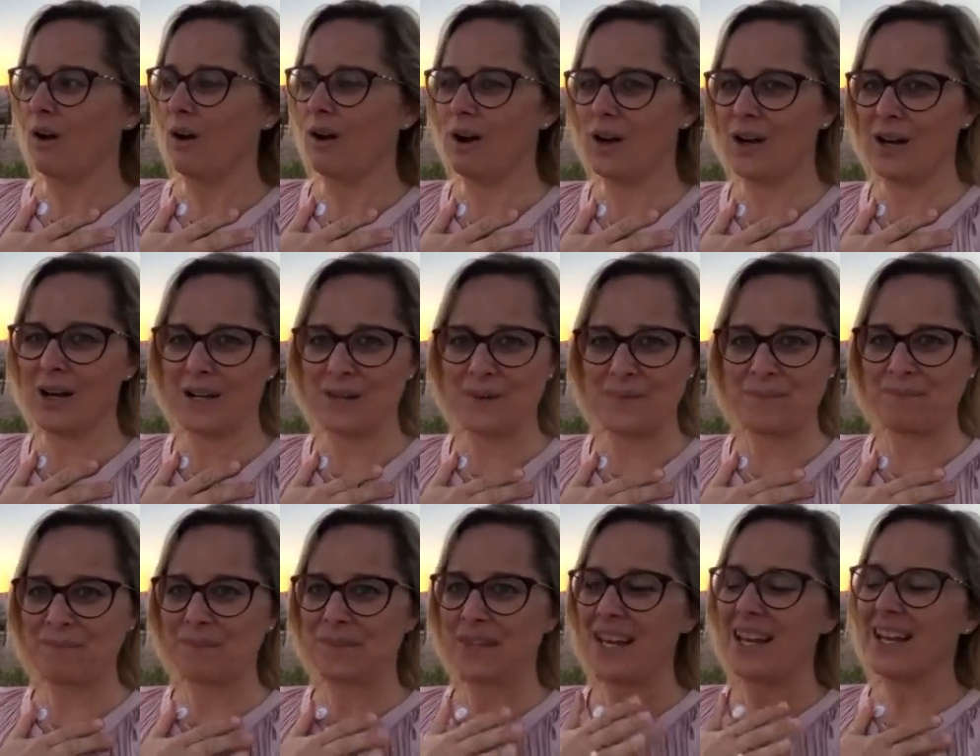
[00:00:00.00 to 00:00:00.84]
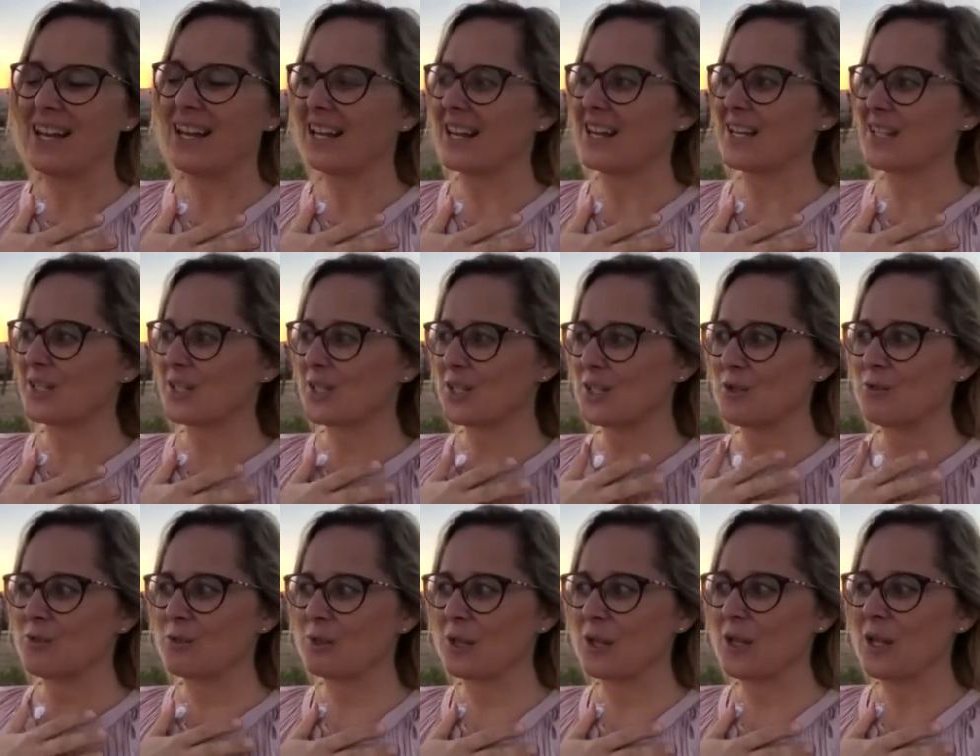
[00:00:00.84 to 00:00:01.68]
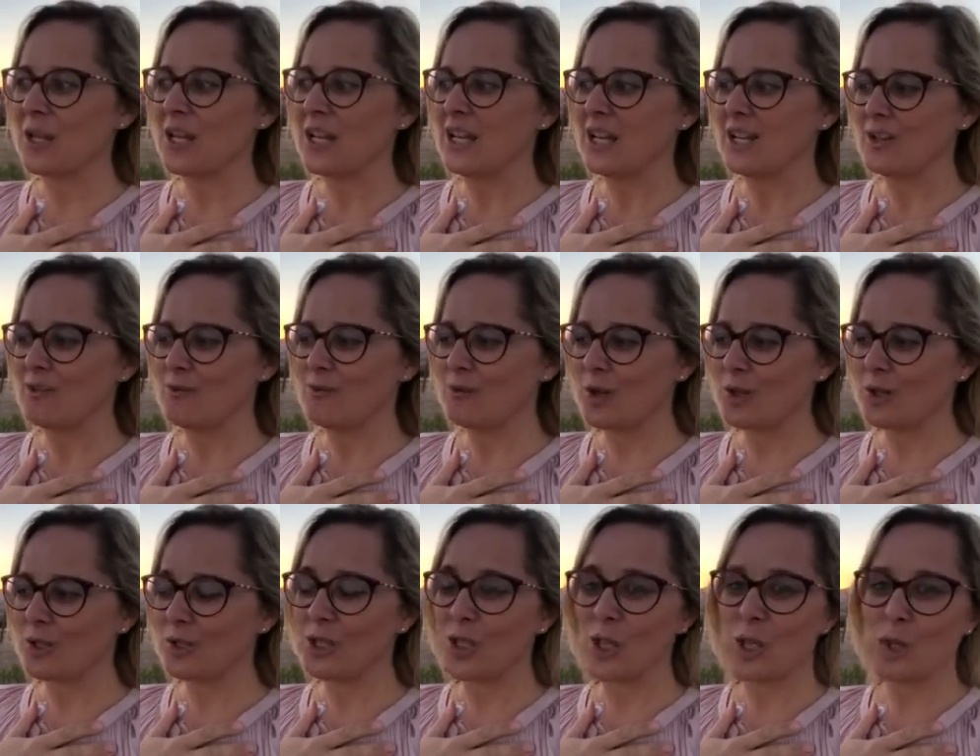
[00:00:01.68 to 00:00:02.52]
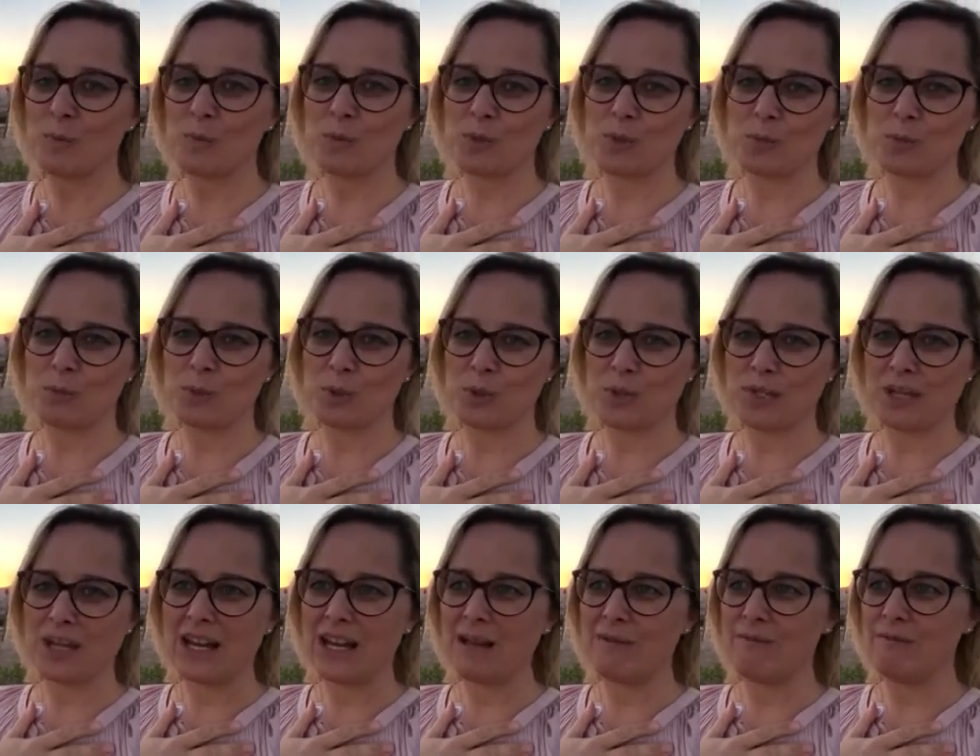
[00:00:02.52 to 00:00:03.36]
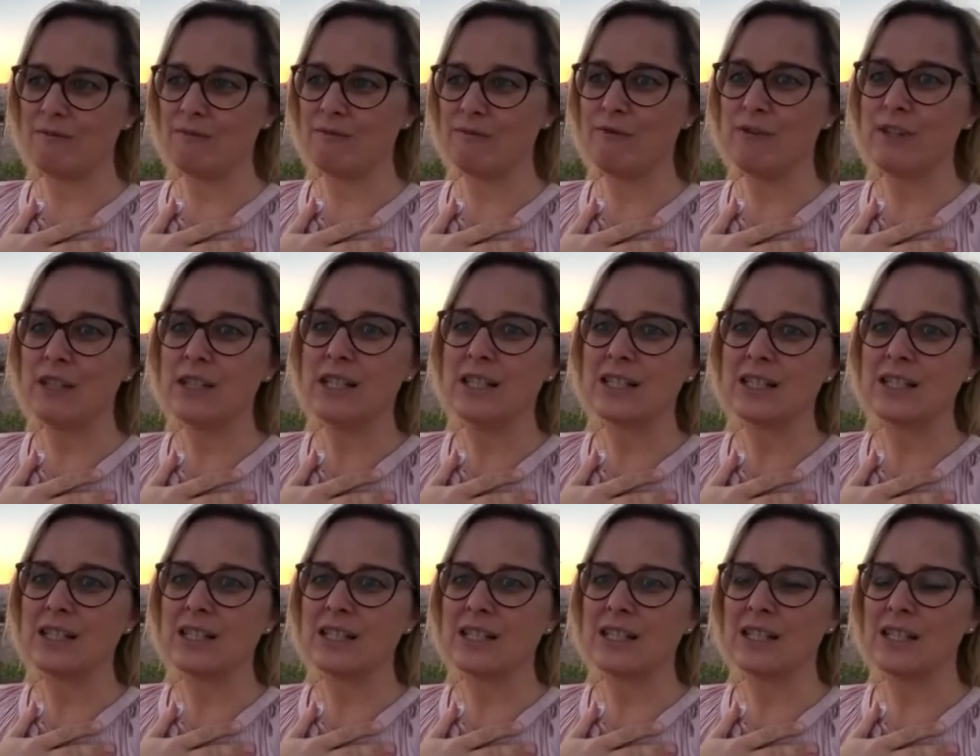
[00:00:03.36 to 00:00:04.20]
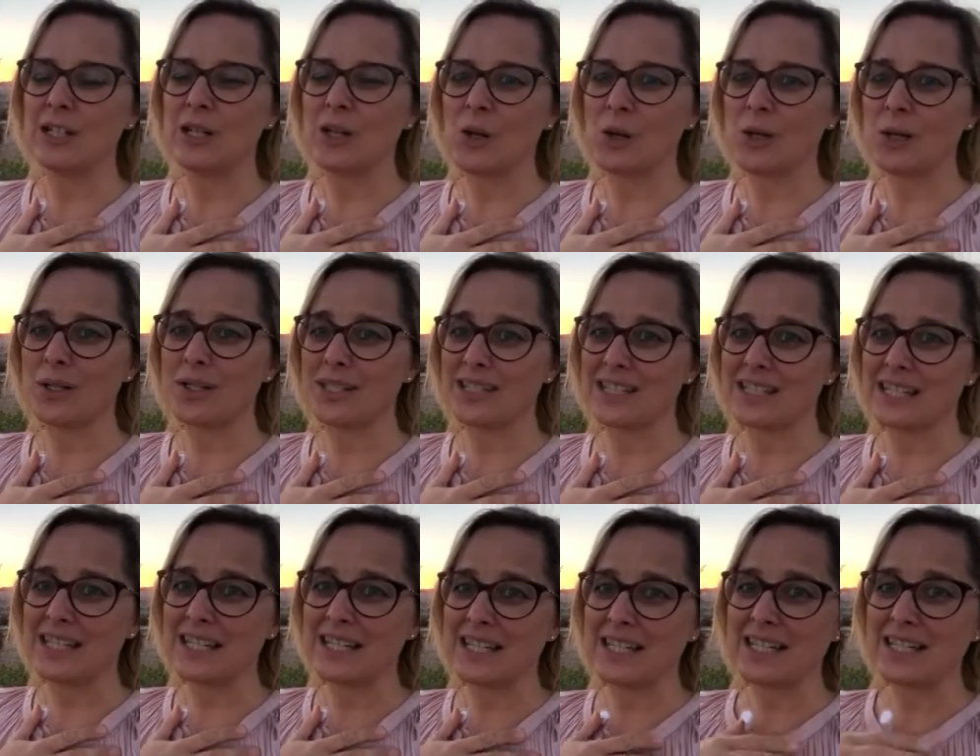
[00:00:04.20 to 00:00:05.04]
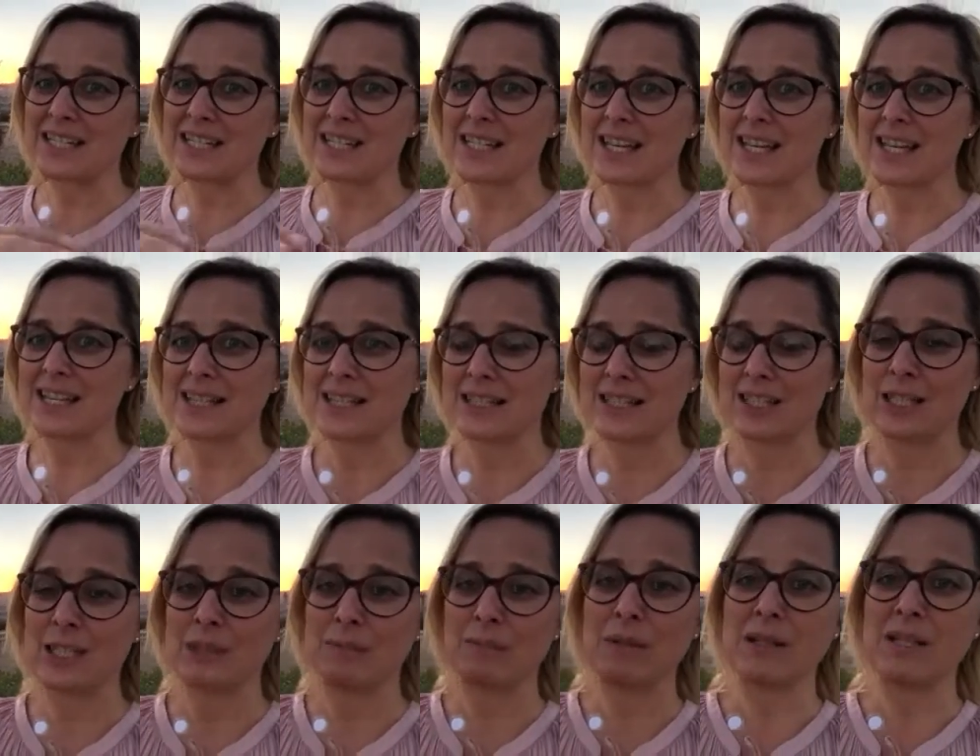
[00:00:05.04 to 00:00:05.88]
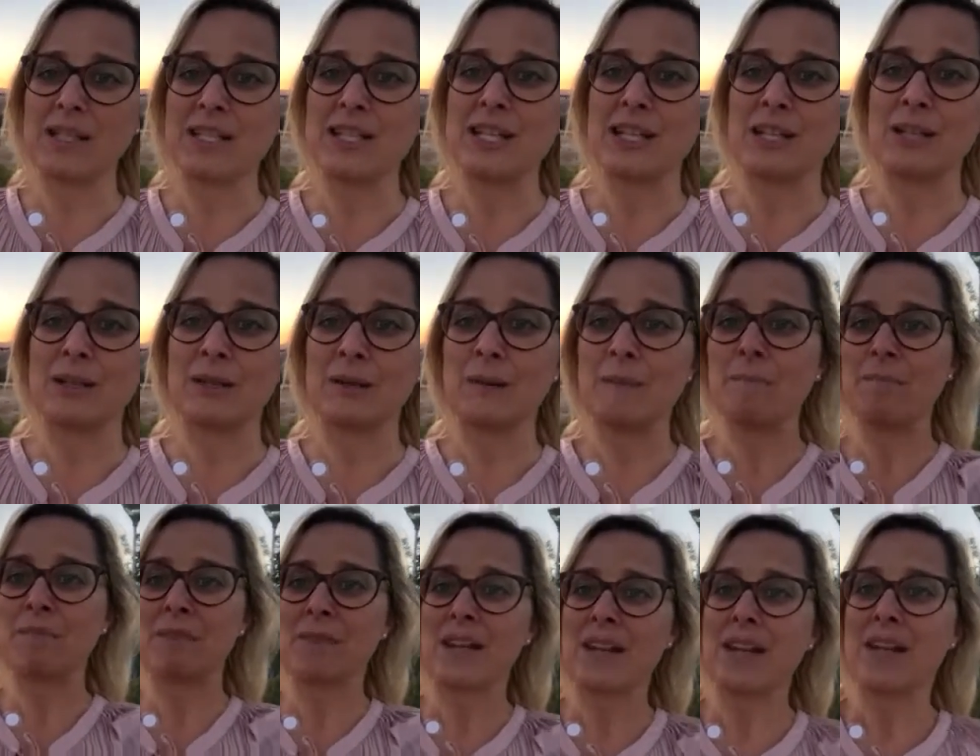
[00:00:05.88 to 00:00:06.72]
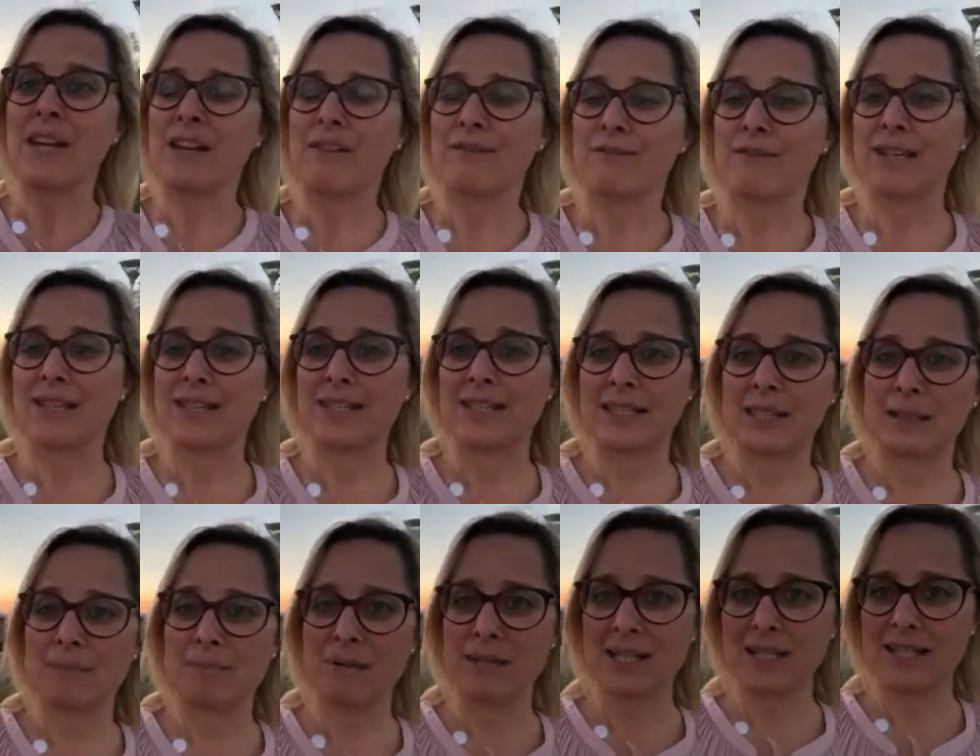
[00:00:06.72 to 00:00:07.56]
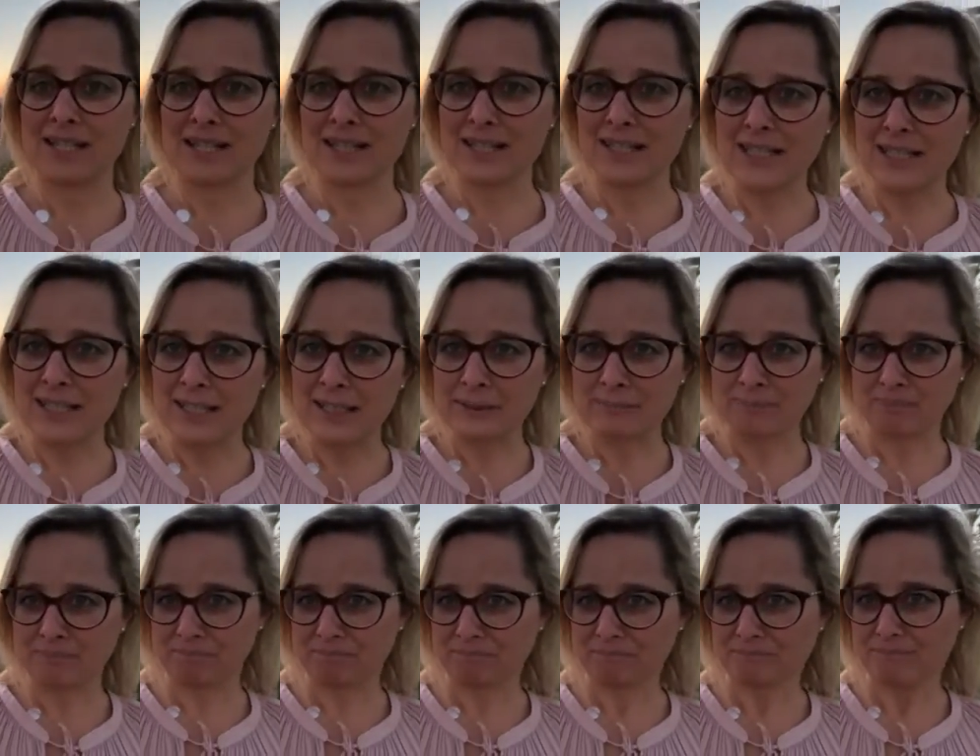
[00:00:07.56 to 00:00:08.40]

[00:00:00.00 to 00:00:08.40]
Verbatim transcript: oh, ja, das ist in, in Worten kaum zu beschreiben, wie sich die Leute gegenseitig inspirieren, was da passiert